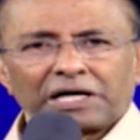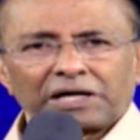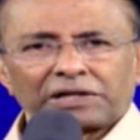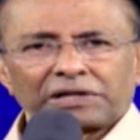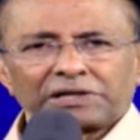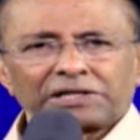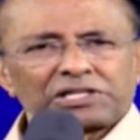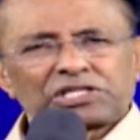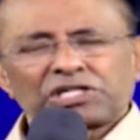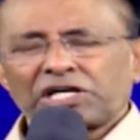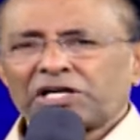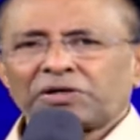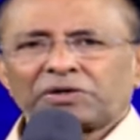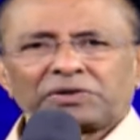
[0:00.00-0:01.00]
அது
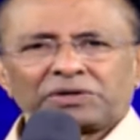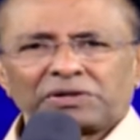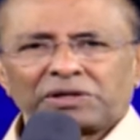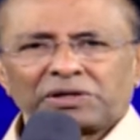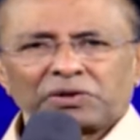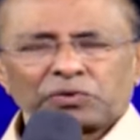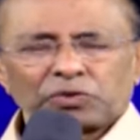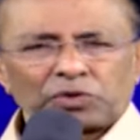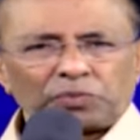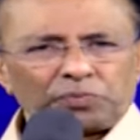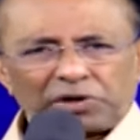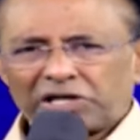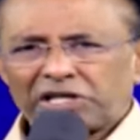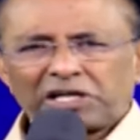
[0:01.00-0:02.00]
நிச்சயம் ஒரு
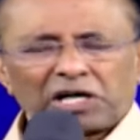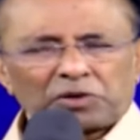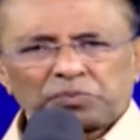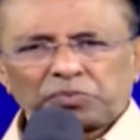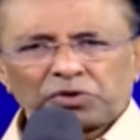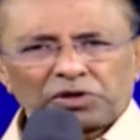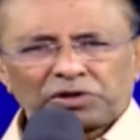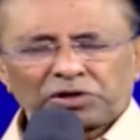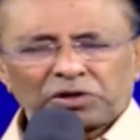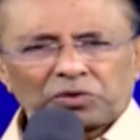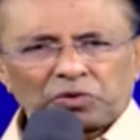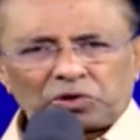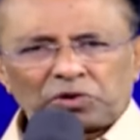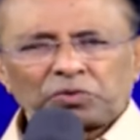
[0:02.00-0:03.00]
பெரிய அற்புதத்தை
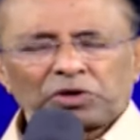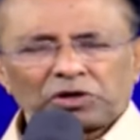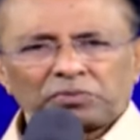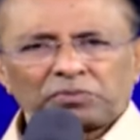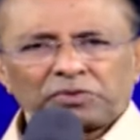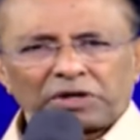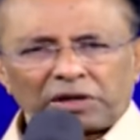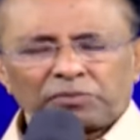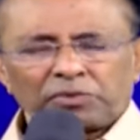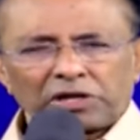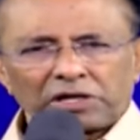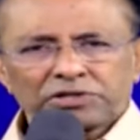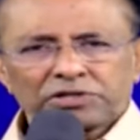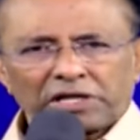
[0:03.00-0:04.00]
கொண்டு வரும்
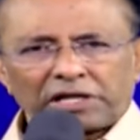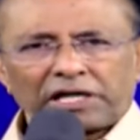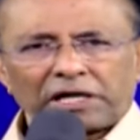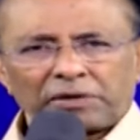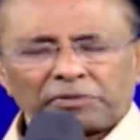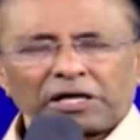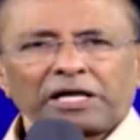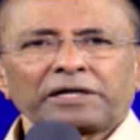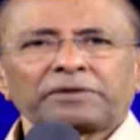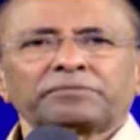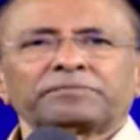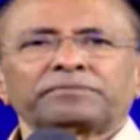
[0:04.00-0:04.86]
என்பதில் சந்தேகமில்லை